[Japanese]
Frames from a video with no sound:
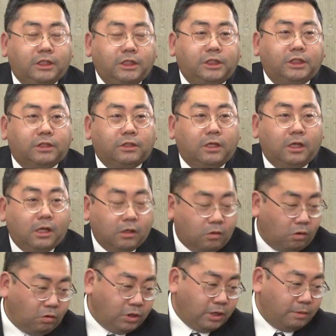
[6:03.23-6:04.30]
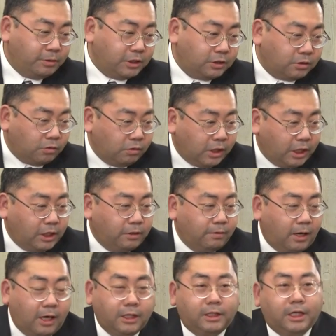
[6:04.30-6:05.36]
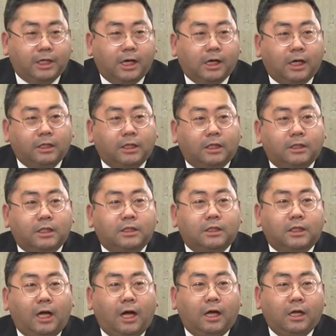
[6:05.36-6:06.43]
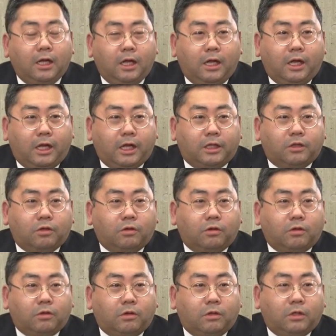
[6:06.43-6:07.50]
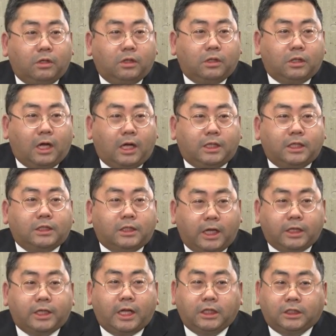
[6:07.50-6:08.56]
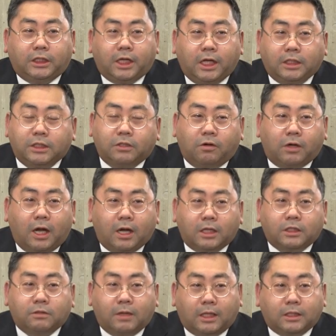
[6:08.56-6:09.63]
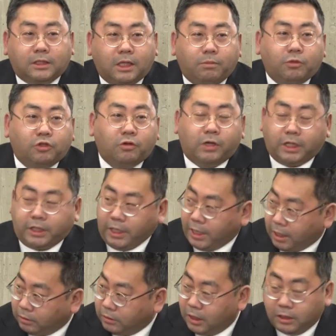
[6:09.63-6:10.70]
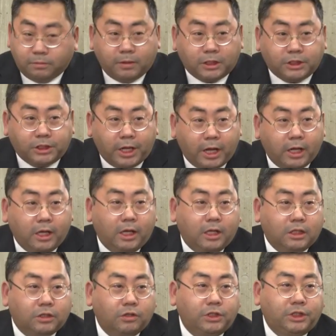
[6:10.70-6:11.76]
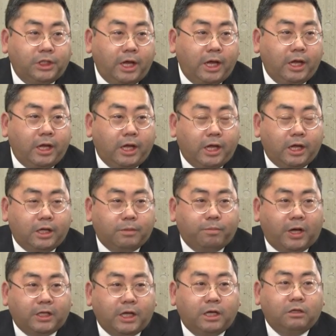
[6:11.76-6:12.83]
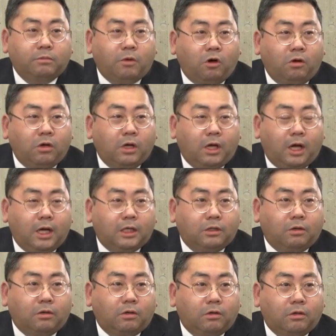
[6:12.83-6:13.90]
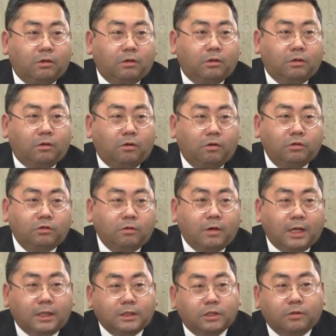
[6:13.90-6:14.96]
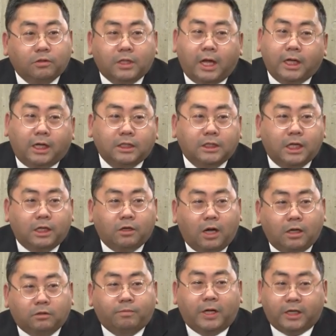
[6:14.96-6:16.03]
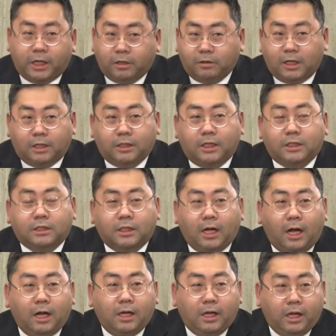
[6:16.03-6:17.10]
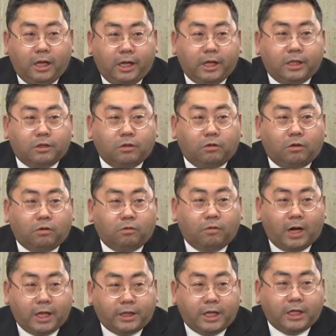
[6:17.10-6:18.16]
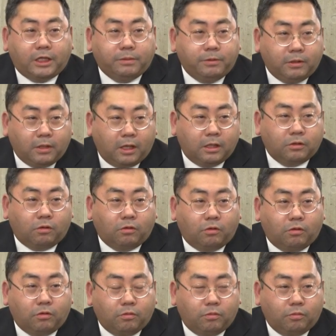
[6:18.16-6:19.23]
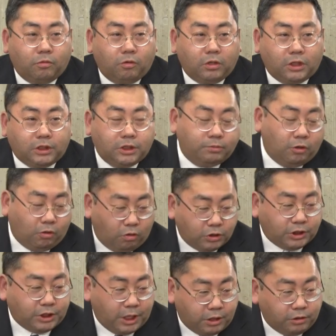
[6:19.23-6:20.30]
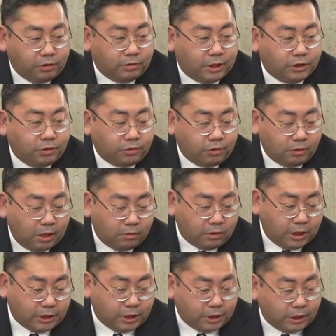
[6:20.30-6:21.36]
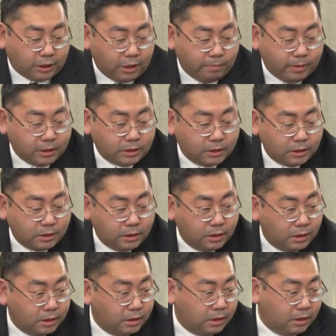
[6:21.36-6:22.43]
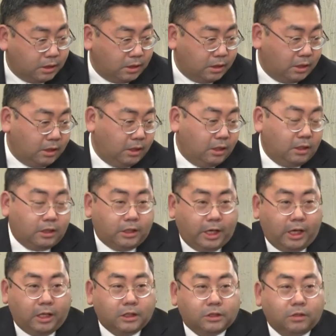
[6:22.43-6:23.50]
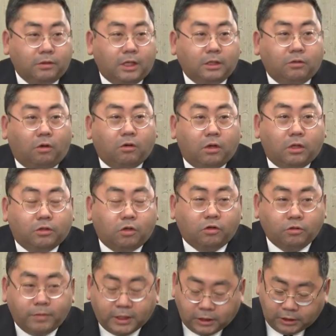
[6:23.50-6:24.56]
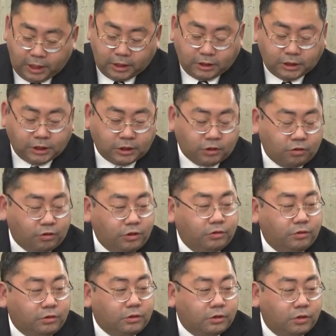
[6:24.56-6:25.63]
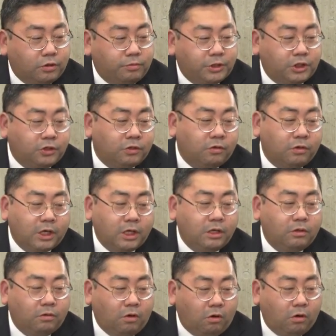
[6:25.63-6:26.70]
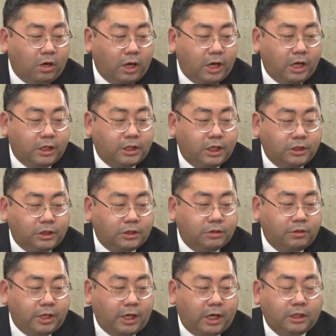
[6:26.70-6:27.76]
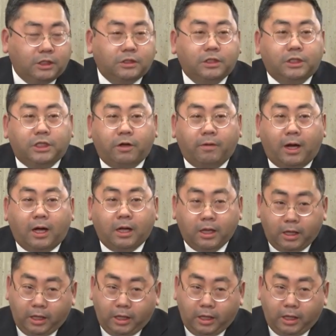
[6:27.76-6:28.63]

示室ここには美術工芸品は入っていなかったんですが、えーと、あれですね展示ケースのガラスは全部溶けてなくなりましてそして、えー、パネルもあの本当はその耐火性のあるパネルなんですが、えーと、割れてひびあの一部落ちているような状況がご覧いただけます。でその後特別展示室というその美術工芸品を、えー、展示する部屋については、